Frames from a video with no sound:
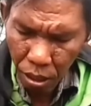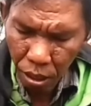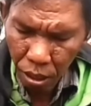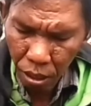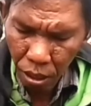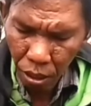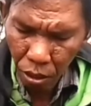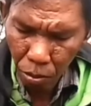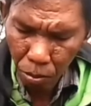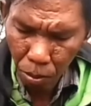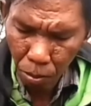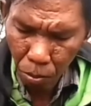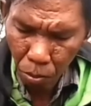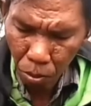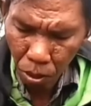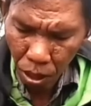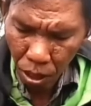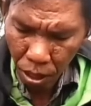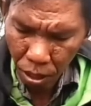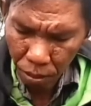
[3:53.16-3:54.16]
sini saya coba
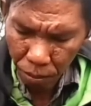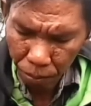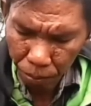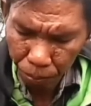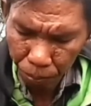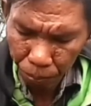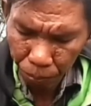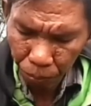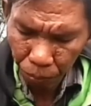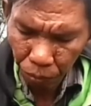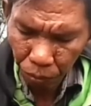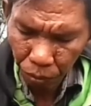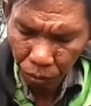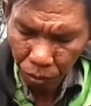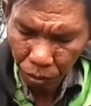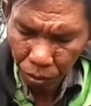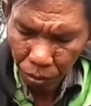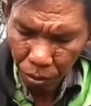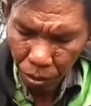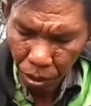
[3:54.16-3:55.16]
buka
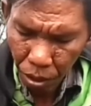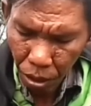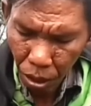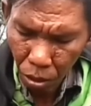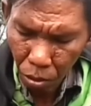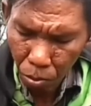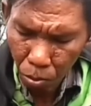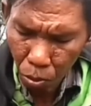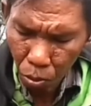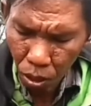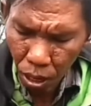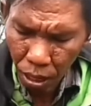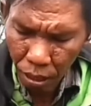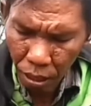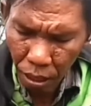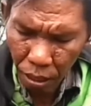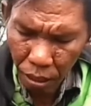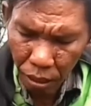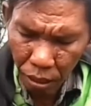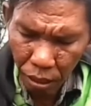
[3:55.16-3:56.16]
lalu buka
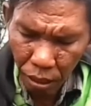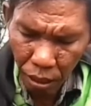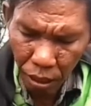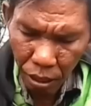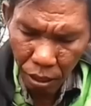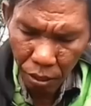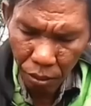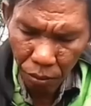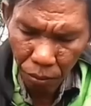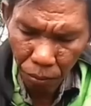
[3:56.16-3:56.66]
analitik